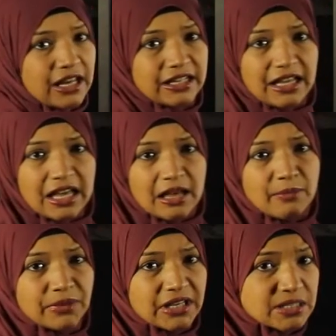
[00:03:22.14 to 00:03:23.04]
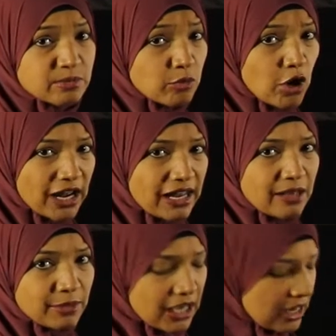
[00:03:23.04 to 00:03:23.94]
لأنها اسم محلى
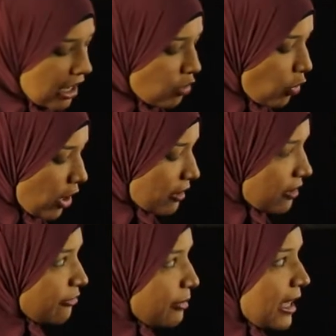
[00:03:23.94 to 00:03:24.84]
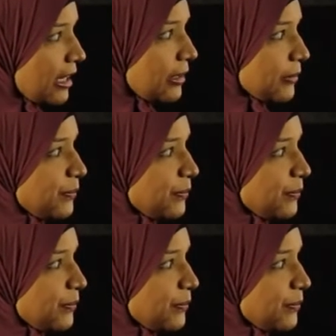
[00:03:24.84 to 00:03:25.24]
بأل أو معرف بأل